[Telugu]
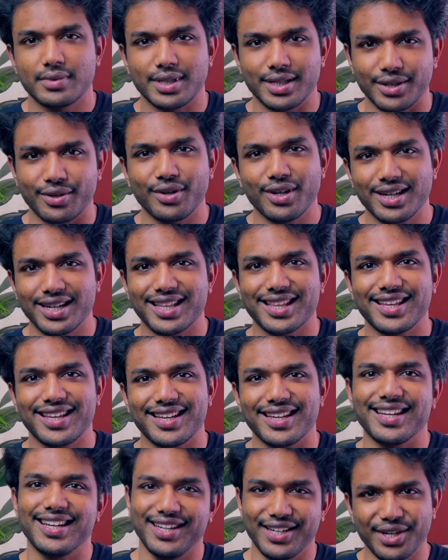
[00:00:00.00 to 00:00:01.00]
హీరోయిన్ కదా
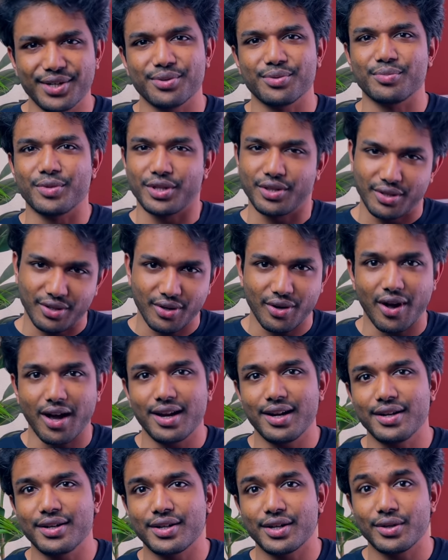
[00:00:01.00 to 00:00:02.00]
వింటాడు మొత్తం
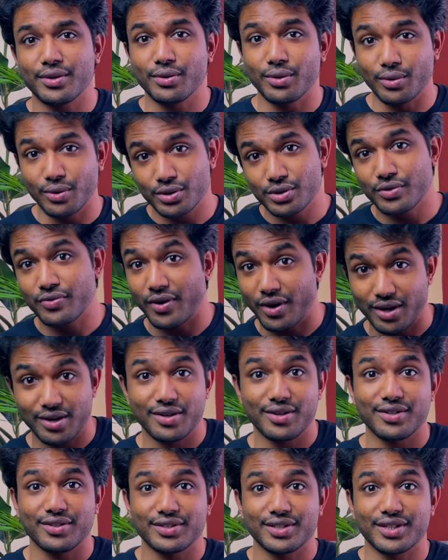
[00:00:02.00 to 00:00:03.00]
కాల్ వింటాడు రోజు
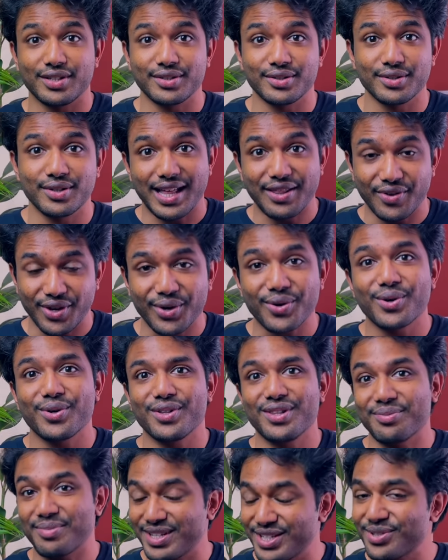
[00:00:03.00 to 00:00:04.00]
ఫాలో అవుతాడు అది వర్కౌట్
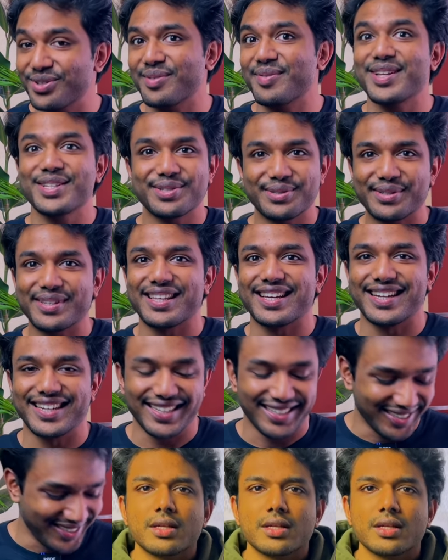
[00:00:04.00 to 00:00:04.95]
వద్దు మంచి రొమాన్స్ ఉంటుంది అక్కడ